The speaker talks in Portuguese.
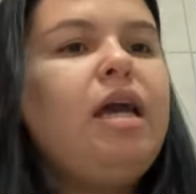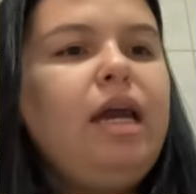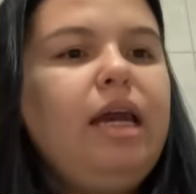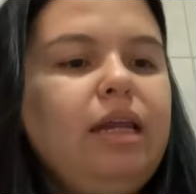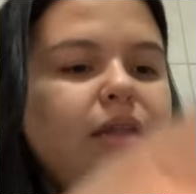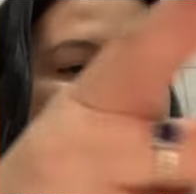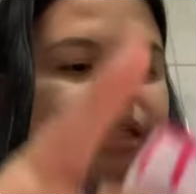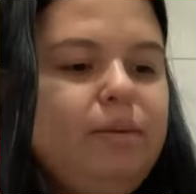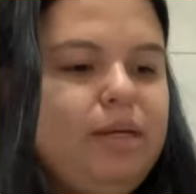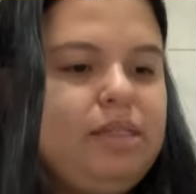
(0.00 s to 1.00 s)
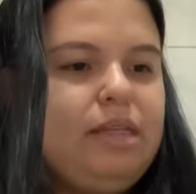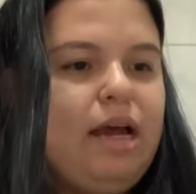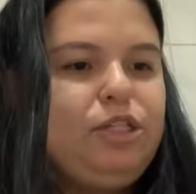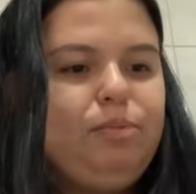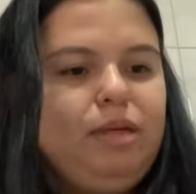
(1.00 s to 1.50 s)
Ela é daqui da minha
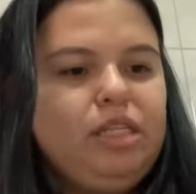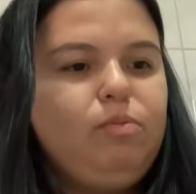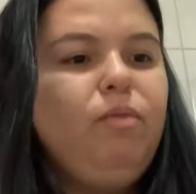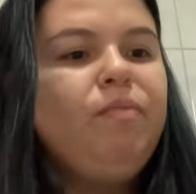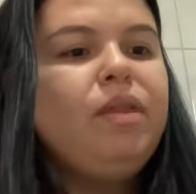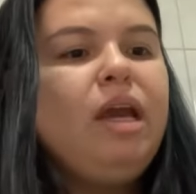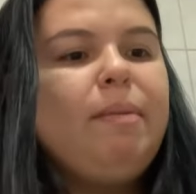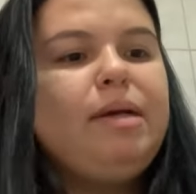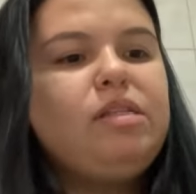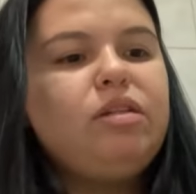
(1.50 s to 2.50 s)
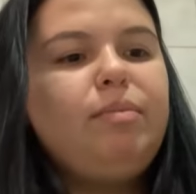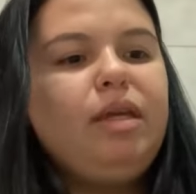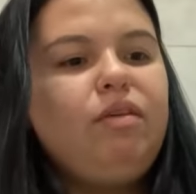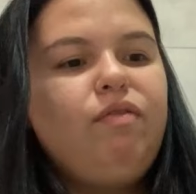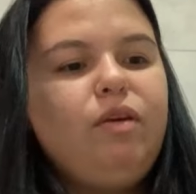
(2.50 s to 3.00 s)
cidade mesmo, mas eu
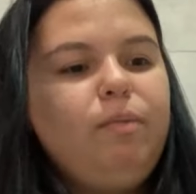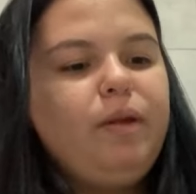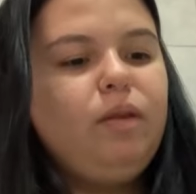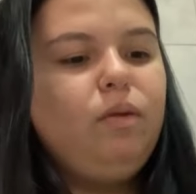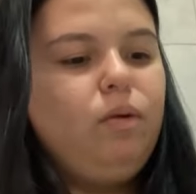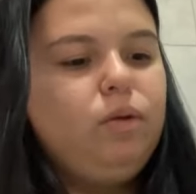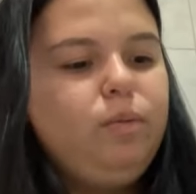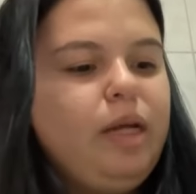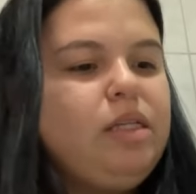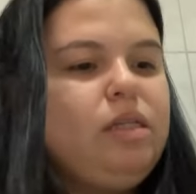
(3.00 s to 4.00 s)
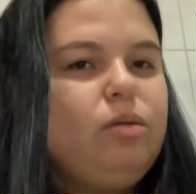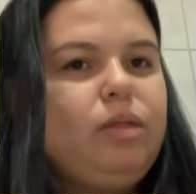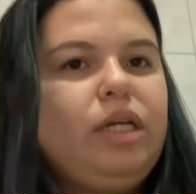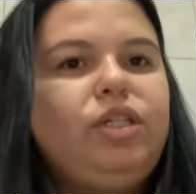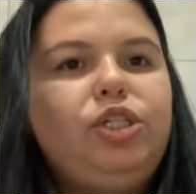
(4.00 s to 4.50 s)
também envio pra todo o Brasil,
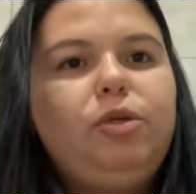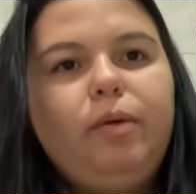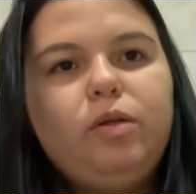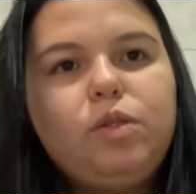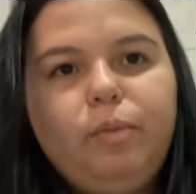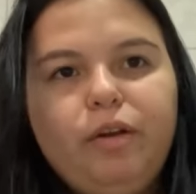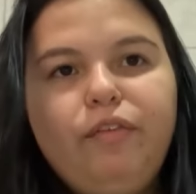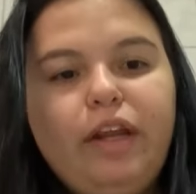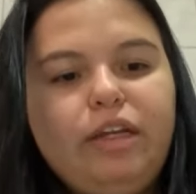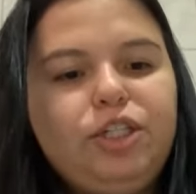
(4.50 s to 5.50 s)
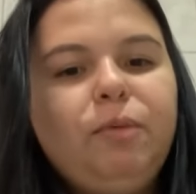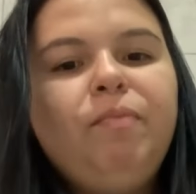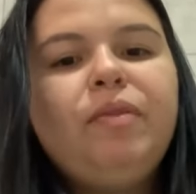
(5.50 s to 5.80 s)
tá, gente? Pelo Super Frete.